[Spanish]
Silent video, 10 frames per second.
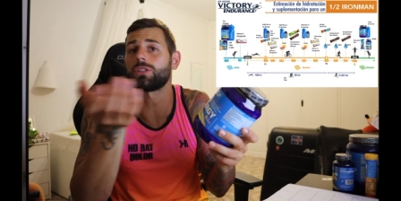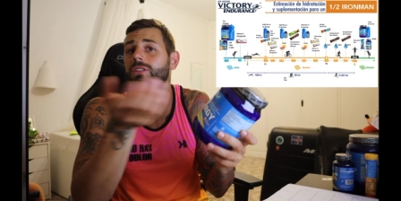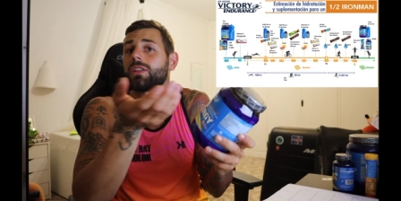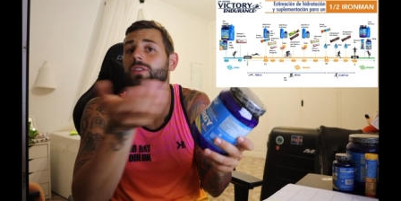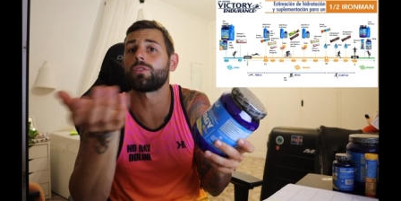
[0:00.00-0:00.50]
de
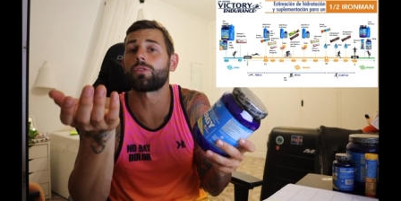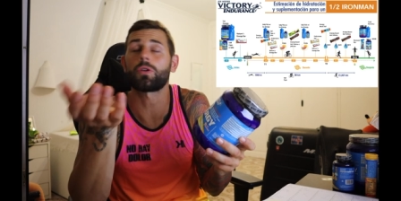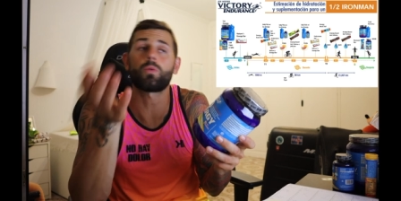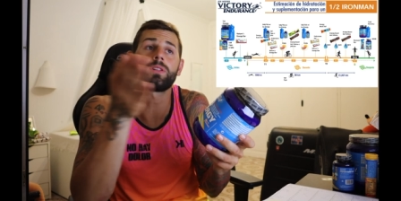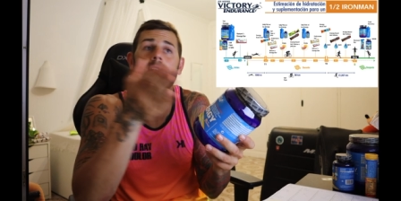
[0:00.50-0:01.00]

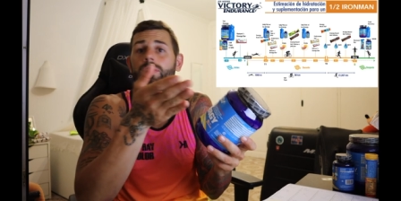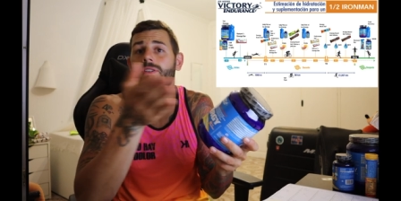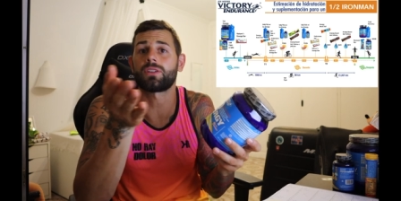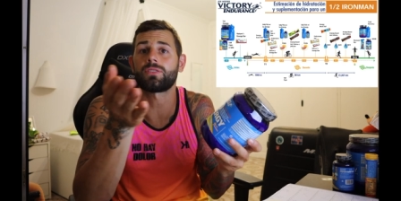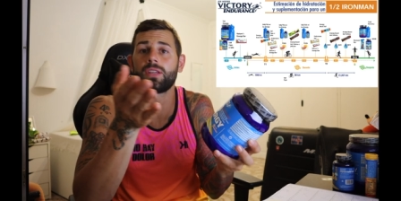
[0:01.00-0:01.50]
750 o de
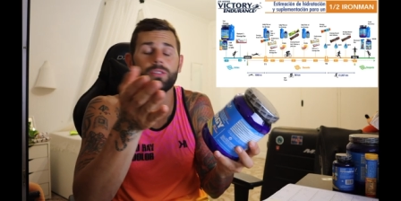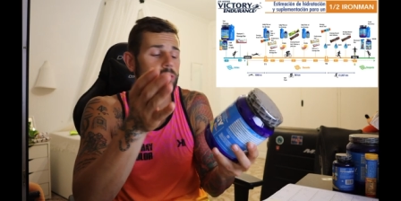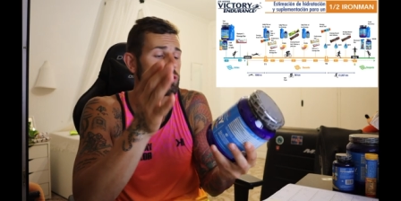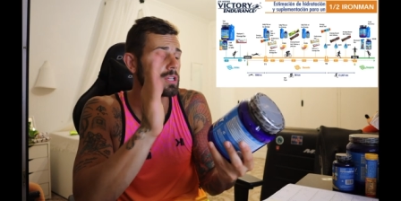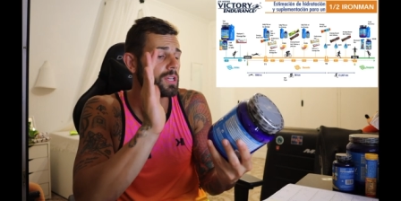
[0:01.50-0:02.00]

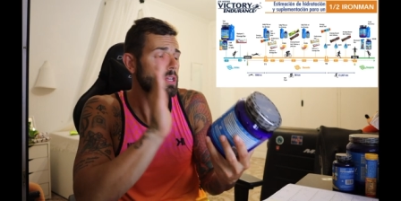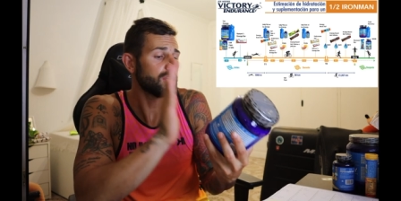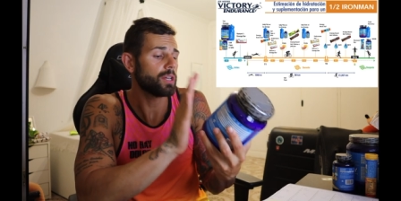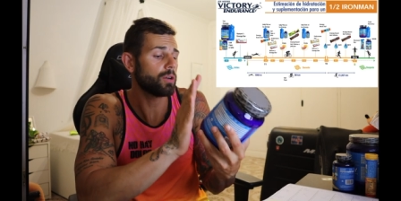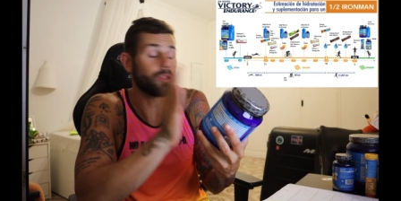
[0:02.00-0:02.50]
600,
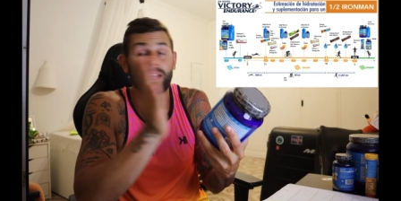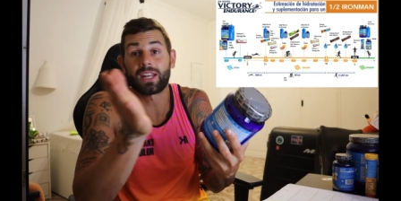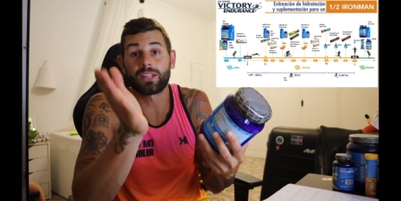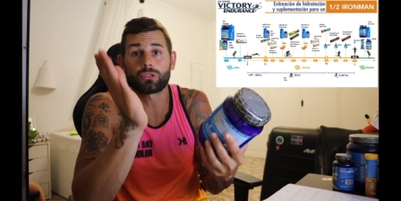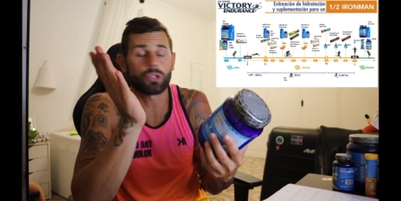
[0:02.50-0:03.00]
o de
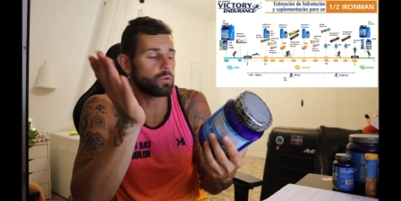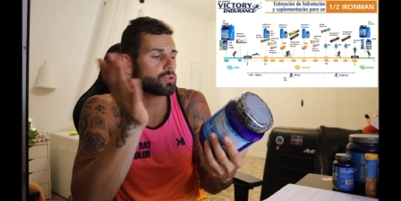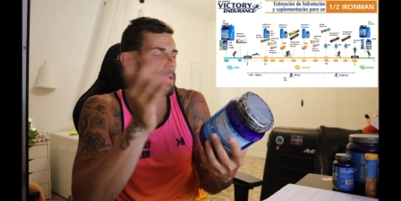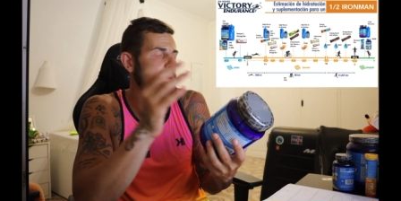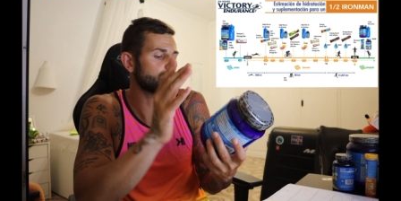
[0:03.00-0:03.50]
500
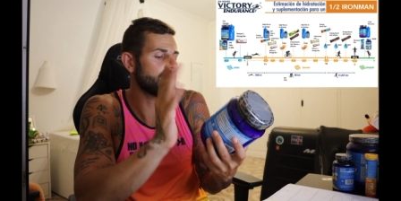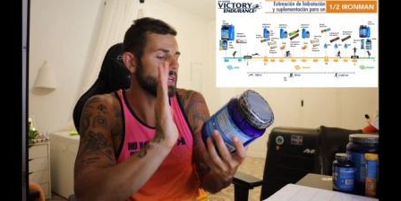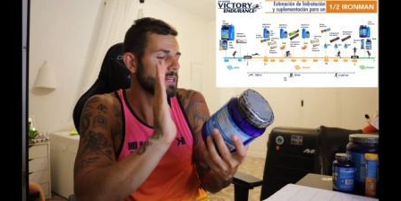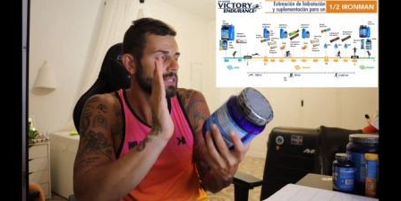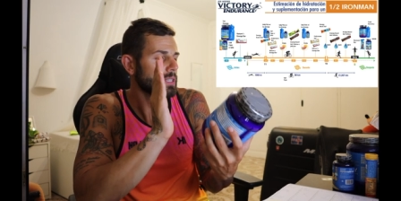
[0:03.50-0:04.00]
incluso, también los
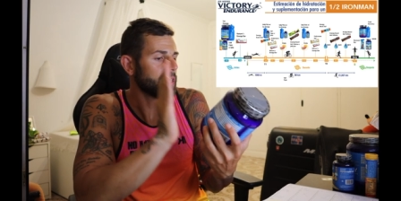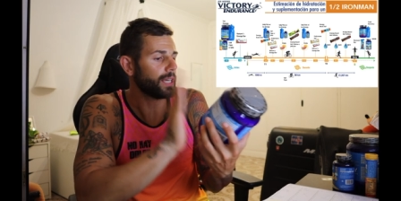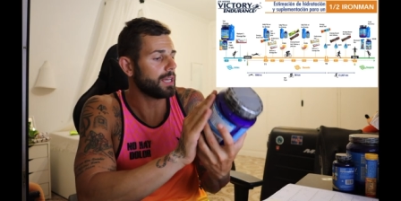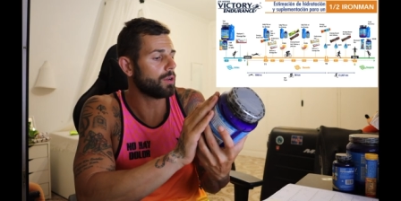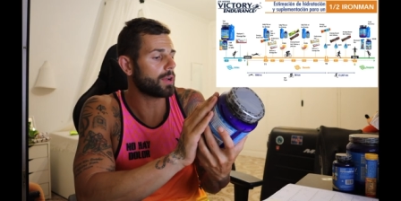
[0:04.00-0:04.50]
hay
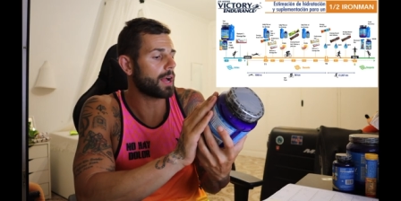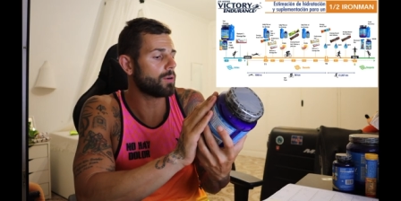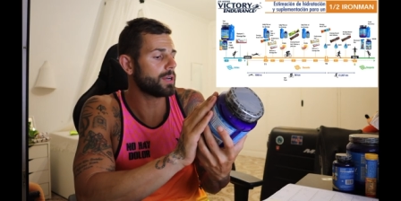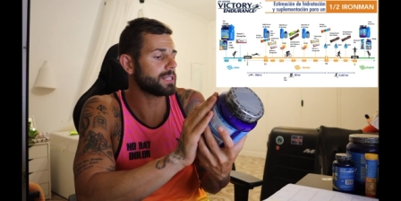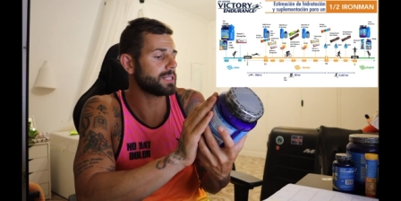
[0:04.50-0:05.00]
y lo que
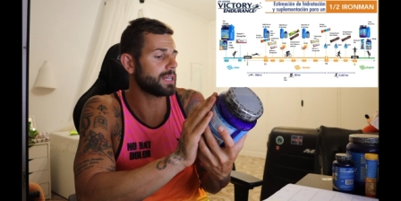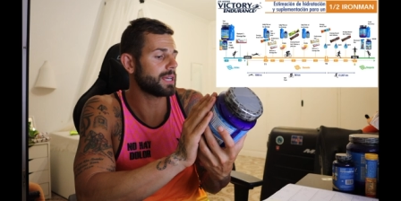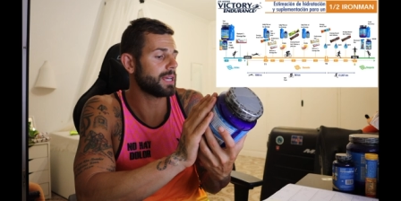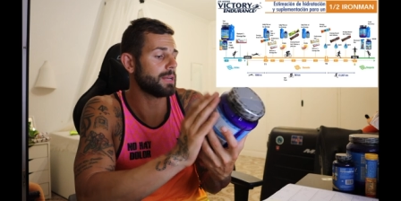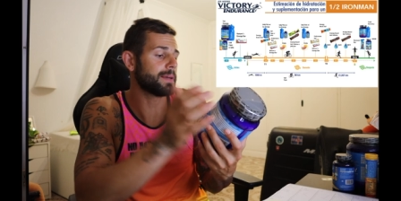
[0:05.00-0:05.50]
hago es
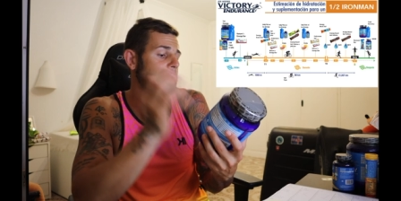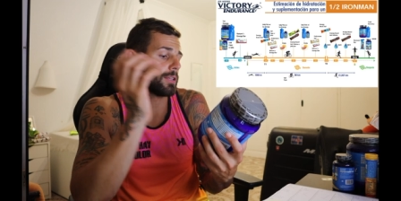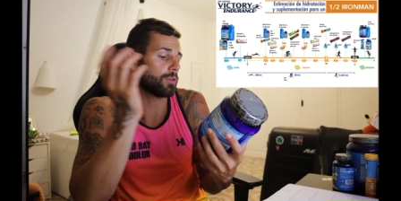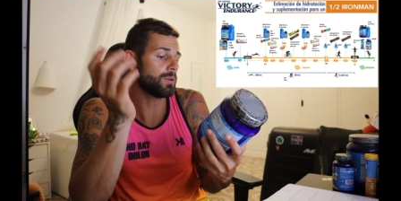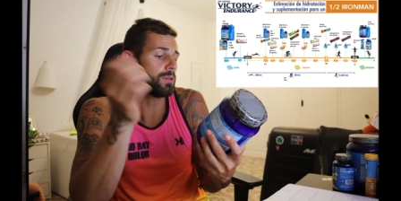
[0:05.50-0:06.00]
eh, ir
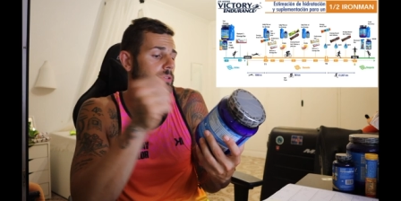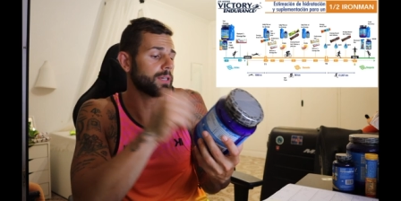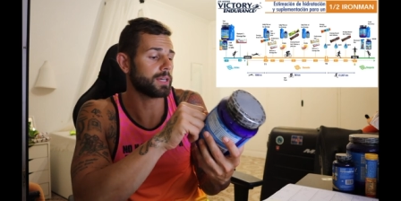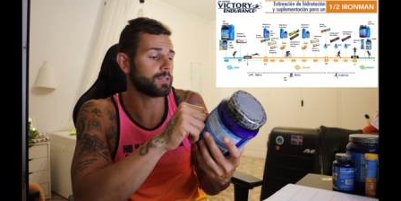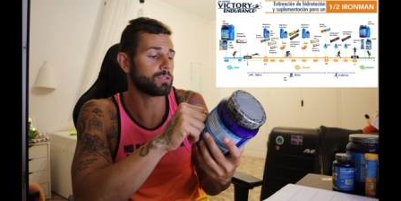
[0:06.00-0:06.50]
metiéndome,
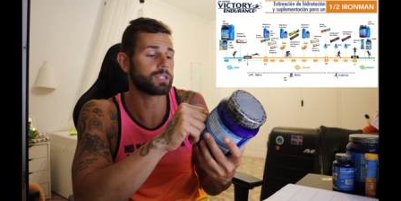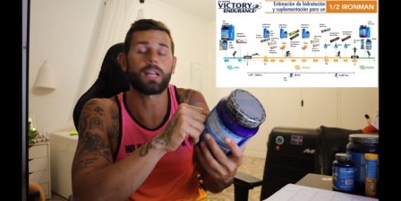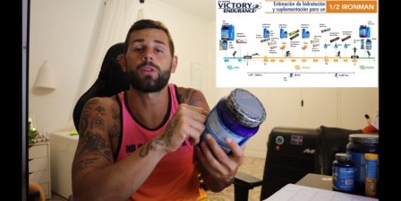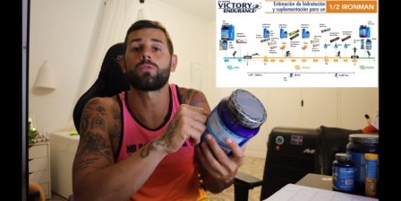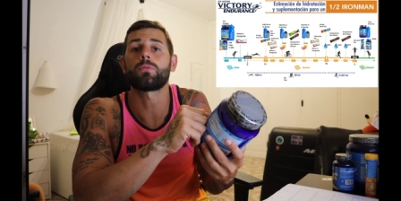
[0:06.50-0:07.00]
eh, entonces,
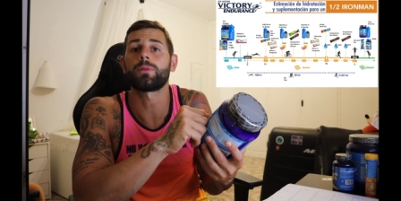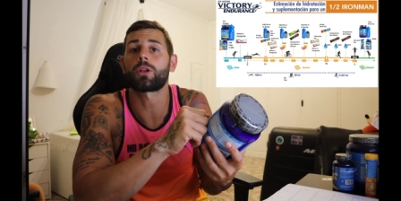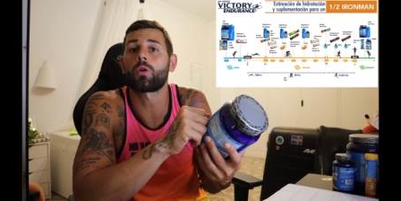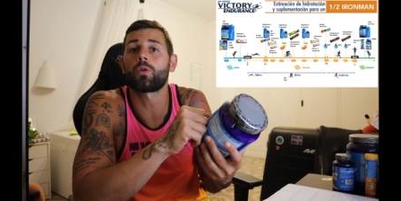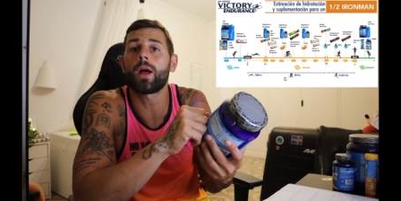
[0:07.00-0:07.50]
claro, lo
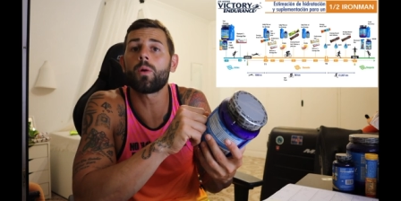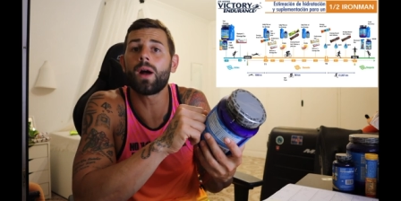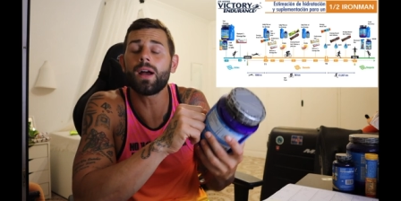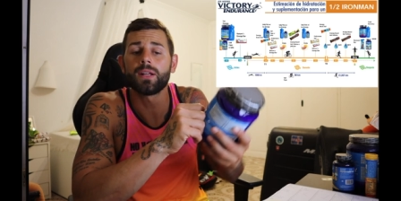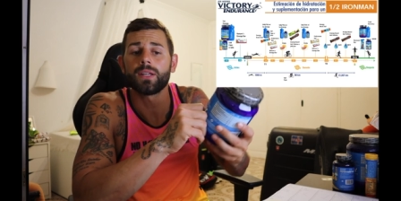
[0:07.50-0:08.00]
mezclo con
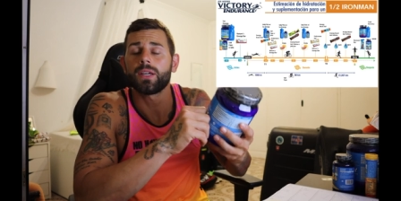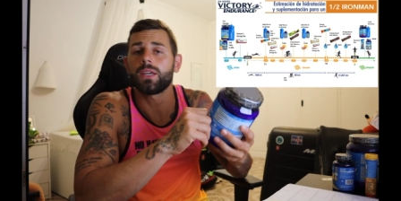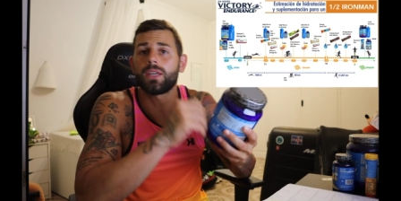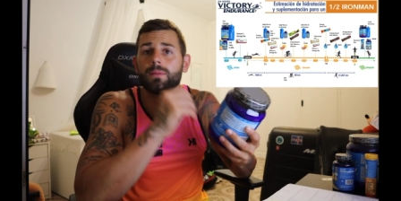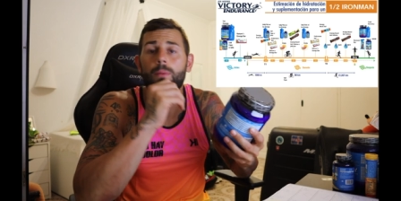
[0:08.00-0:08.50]
agua
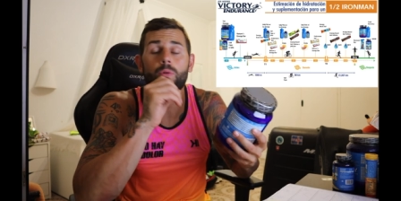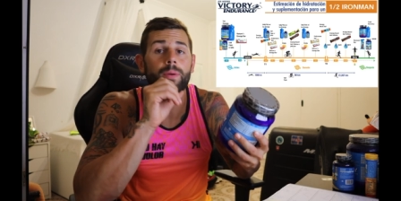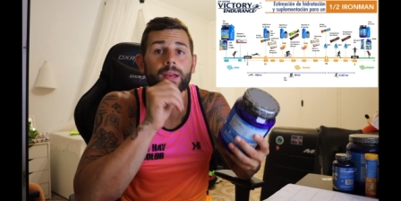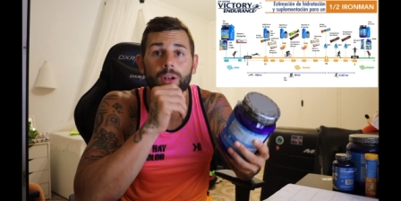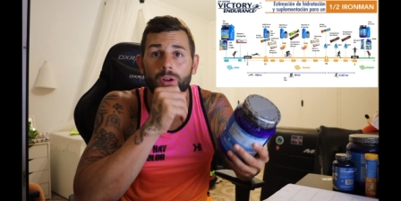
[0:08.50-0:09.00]
y va muy
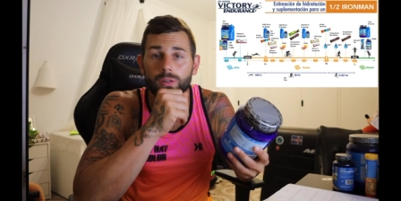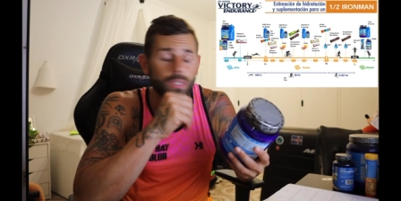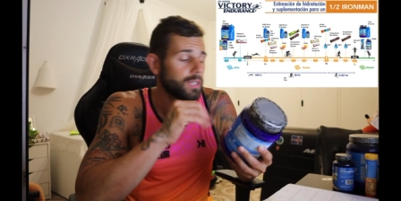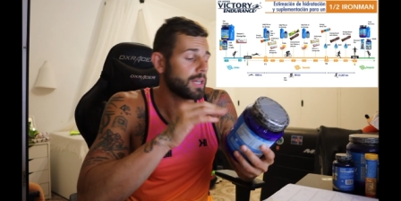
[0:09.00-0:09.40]
bien, ¿no?